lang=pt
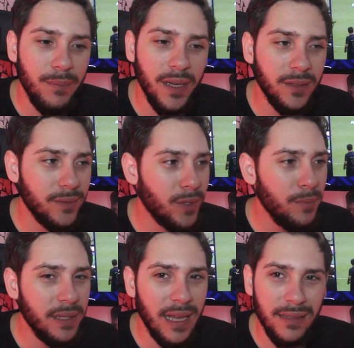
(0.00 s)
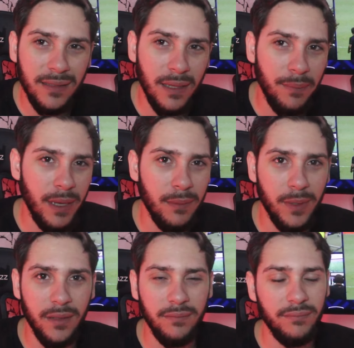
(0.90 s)
mano, não me desce também,
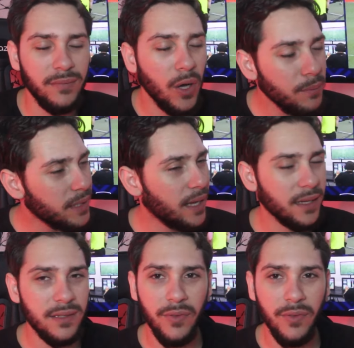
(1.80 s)
mano. Não me desce.